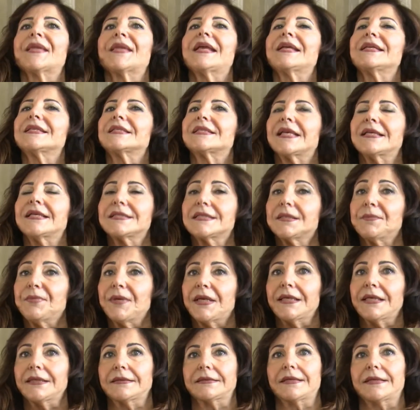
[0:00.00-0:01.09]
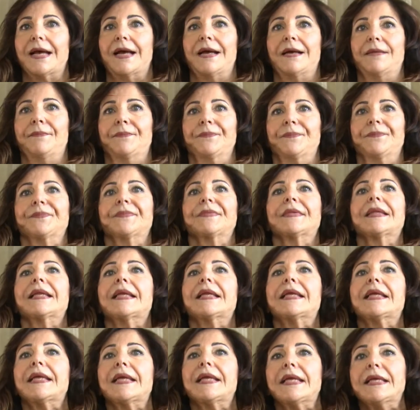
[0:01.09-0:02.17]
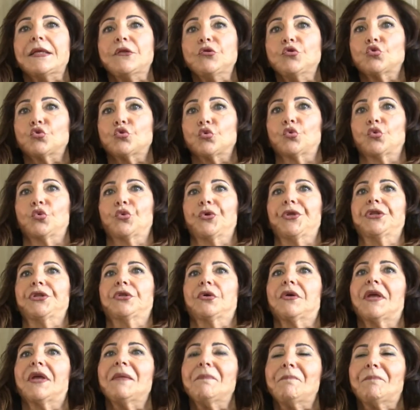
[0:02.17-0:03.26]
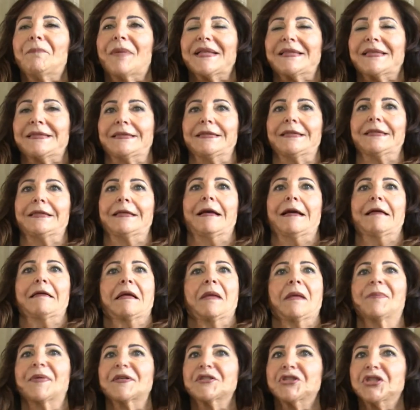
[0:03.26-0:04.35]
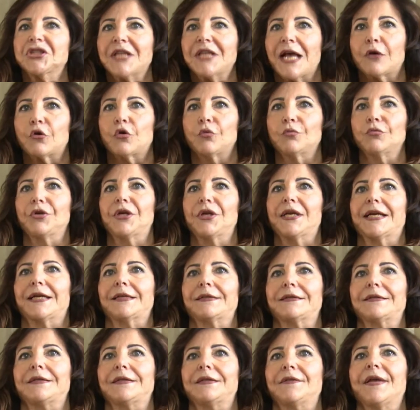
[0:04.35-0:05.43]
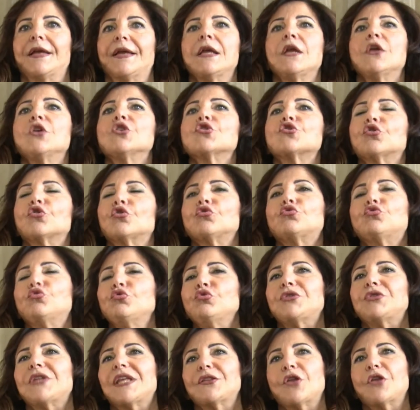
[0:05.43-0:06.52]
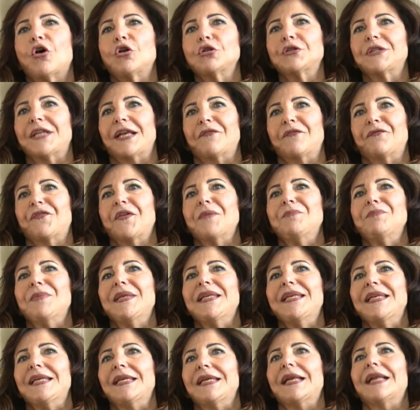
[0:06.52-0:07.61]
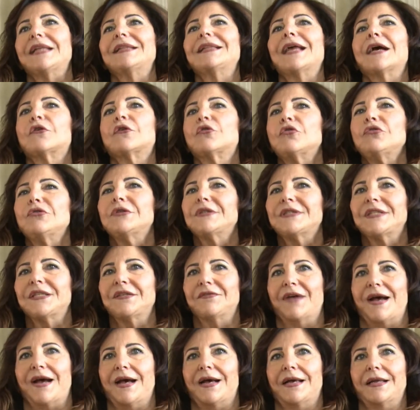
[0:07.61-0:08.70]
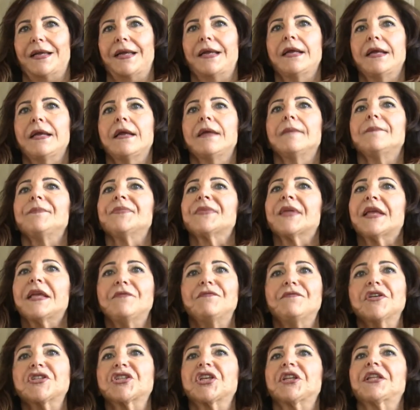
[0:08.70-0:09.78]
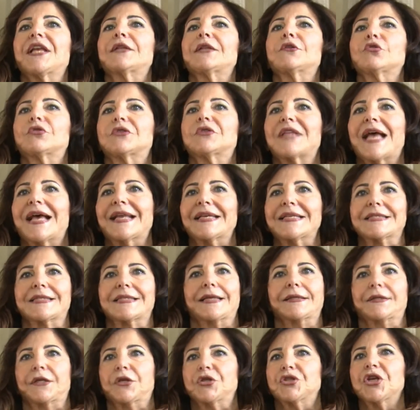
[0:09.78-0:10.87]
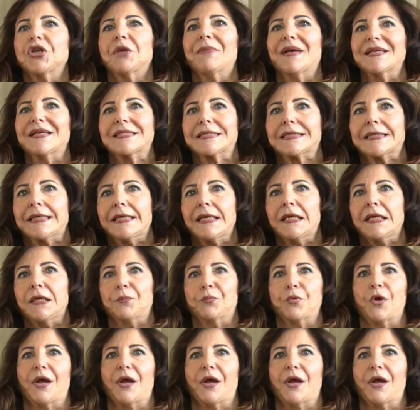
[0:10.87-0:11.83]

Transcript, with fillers: Sensibilità, intuito, empatia, capacità comunicative sono tutte doti al femminile da coltivare invece di adottare strategie maschili più